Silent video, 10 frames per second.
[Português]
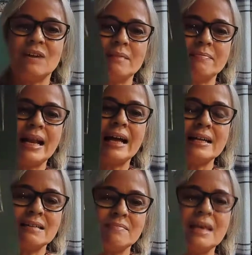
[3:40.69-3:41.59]

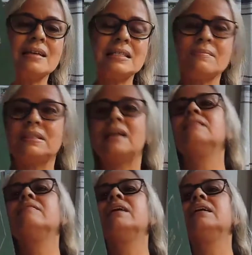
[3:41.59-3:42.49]
hebraica mesmo, da
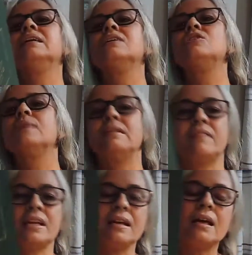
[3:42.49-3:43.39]
livraria, de uma
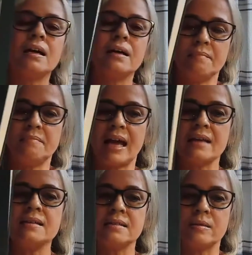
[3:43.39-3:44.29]
livraria
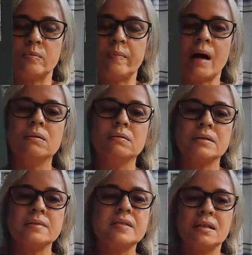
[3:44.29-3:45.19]
hebraica em São Paulo,
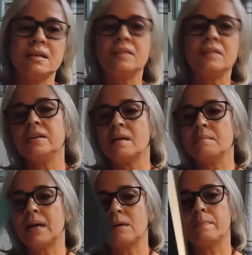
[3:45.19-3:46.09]
que significa em
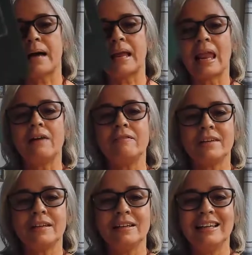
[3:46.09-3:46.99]
hebraico
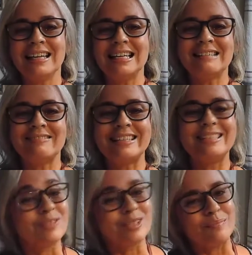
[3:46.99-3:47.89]
palavra, mas
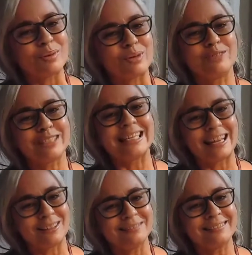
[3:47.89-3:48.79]
eu não sei
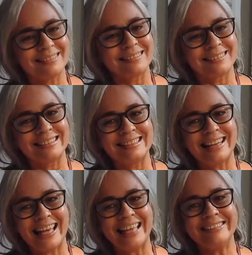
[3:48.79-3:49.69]
pronunciar
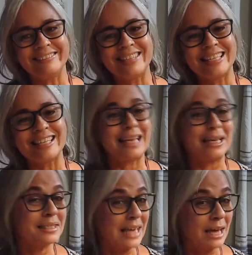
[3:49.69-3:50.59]
direito, não sei se é
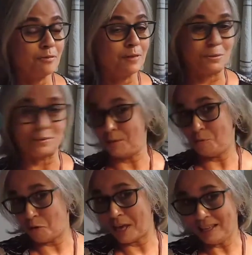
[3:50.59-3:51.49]
Sefer ou
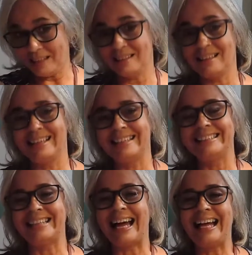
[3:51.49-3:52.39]
Sefer,
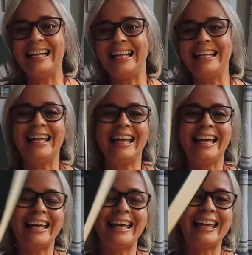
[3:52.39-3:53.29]
tá?
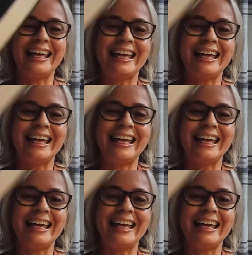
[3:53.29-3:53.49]
É,